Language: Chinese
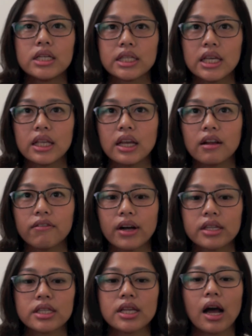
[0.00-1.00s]
C D 的
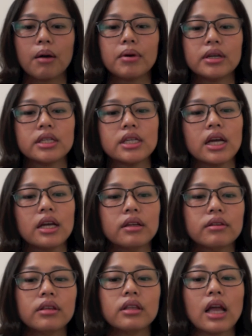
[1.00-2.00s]
方式让他们先
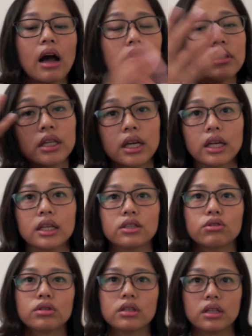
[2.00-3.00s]
了解，
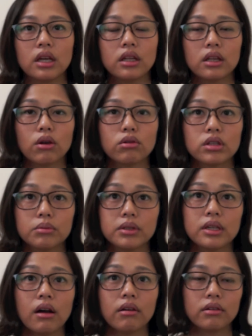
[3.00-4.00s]
就是听得懂什么
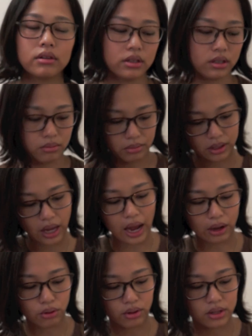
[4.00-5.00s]
叫什么
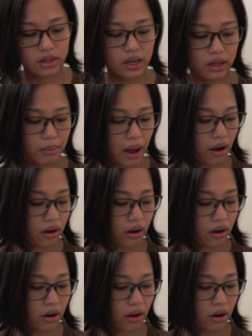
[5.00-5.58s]
台语之类的嘛。